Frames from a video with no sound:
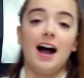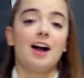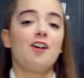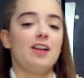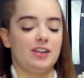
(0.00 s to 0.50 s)

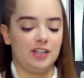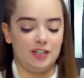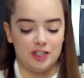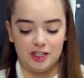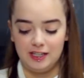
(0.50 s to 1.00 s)
Agora,
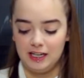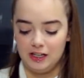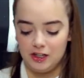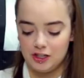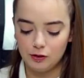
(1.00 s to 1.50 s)
gente,
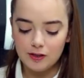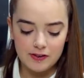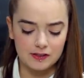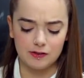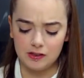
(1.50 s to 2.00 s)
seguinte, toda
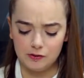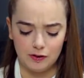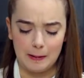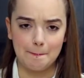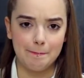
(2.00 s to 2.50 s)
vez que vocês
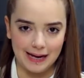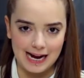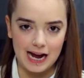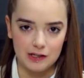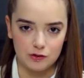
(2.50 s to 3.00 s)
forem
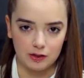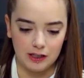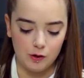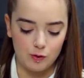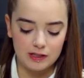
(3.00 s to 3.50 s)
pegar isso
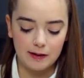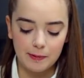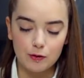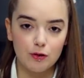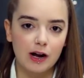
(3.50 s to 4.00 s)
aqui, cuidado
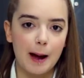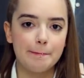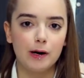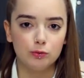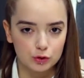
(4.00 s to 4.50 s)
para não colocar a
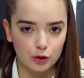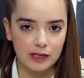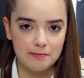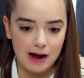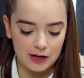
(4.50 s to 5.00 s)
mãozona
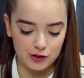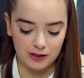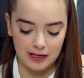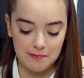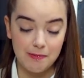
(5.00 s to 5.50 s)
embaixo,
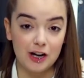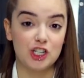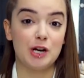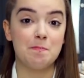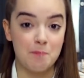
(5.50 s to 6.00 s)
que
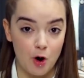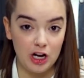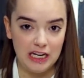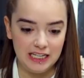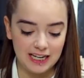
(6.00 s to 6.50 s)
embaixo é
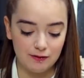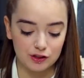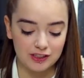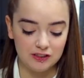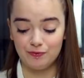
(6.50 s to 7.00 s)
mole e aí
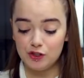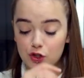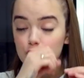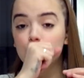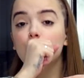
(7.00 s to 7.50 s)
você
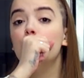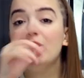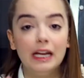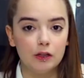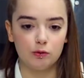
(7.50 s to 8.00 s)

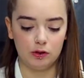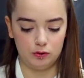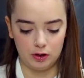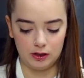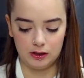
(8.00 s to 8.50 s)
destruir tua
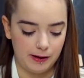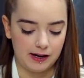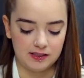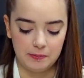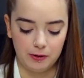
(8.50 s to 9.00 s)
torta. Pega
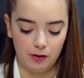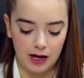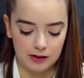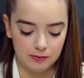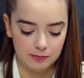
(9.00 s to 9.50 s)
assim pelo
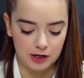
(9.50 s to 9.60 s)
lado.